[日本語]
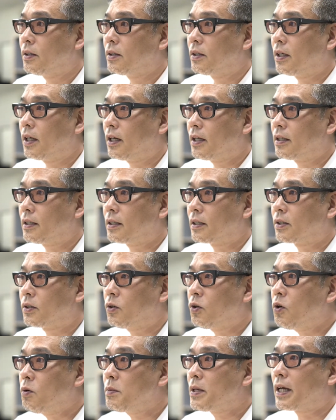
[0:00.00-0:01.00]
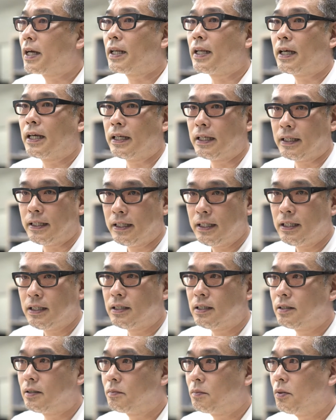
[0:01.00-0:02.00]
やはり興味がない
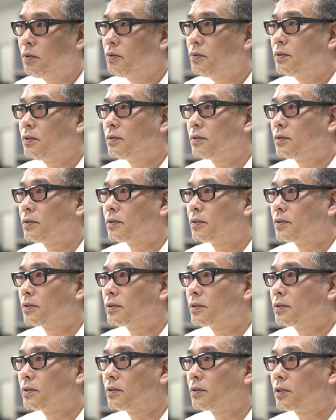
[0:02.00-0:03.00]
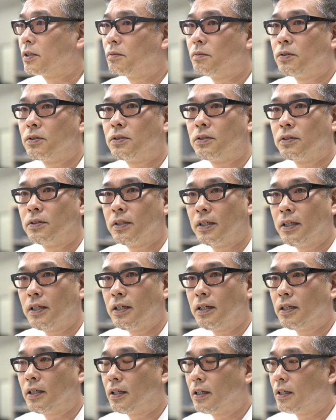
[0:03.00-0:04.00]
僕の気持ちを
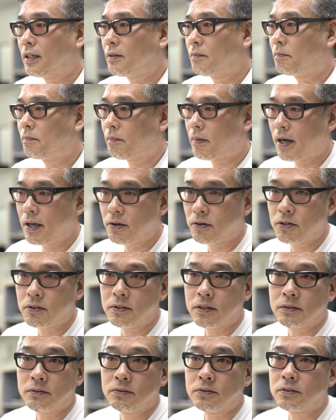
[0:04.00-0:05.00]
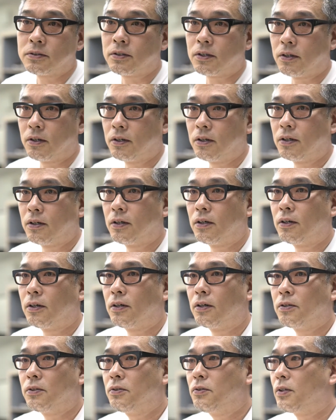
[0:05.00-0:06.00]
ね、えー、バイオリンは打つ
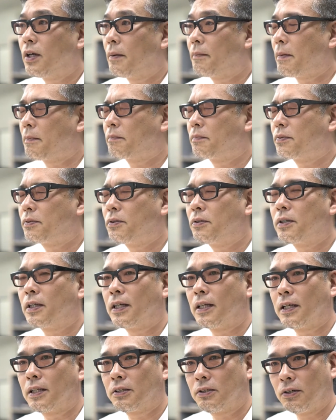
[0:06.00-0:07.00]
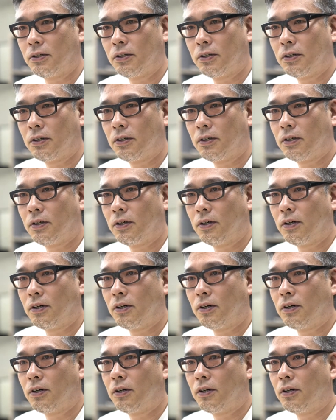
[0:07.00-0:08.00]
というのはやっぱりプロだなと、
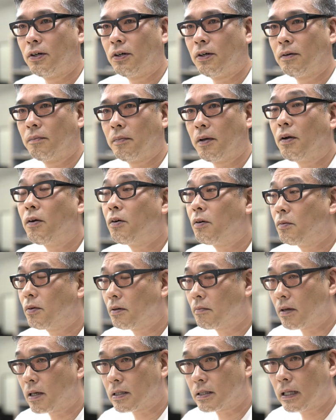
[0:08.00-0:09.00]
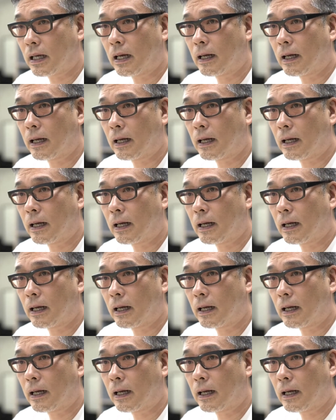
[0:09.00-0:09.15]
やっぱり思いました。